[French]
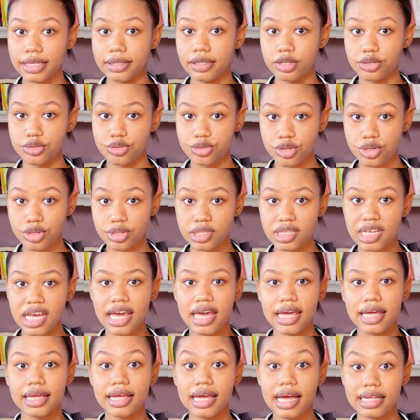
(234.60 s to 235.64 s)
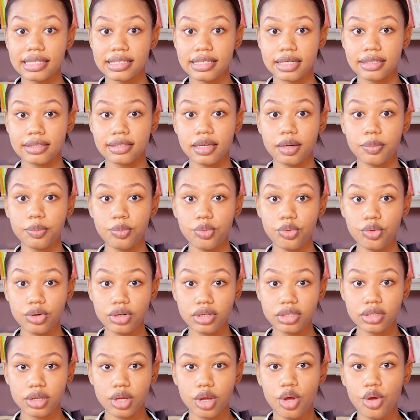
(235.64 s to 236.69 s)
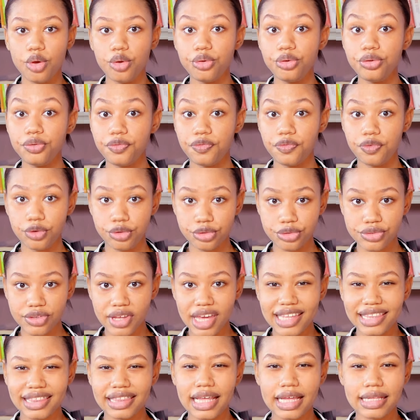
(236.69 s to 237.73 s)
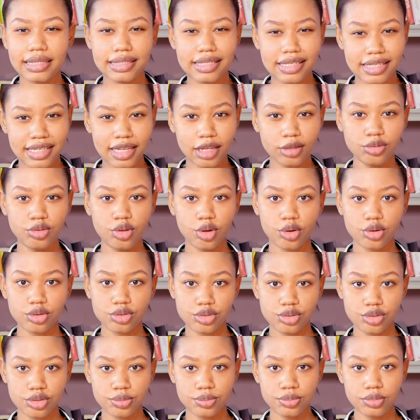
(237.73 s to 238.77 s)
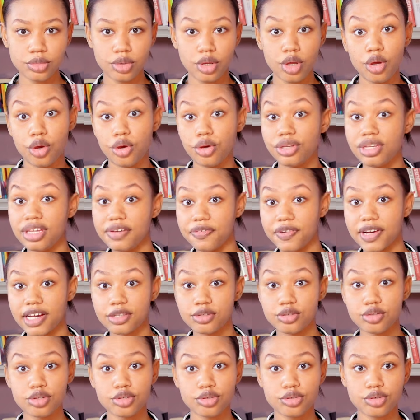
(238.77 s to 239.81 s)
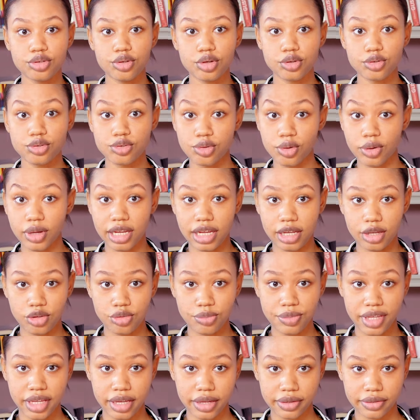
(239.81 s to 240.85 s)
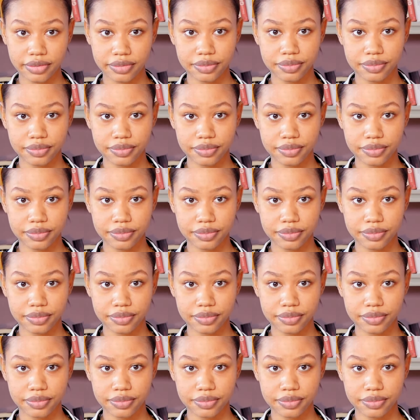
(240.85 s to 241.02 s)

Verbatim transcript: et danseuses, 4 tambours, une flûte, des dizaines de costumes, une infrastructure son et lumière.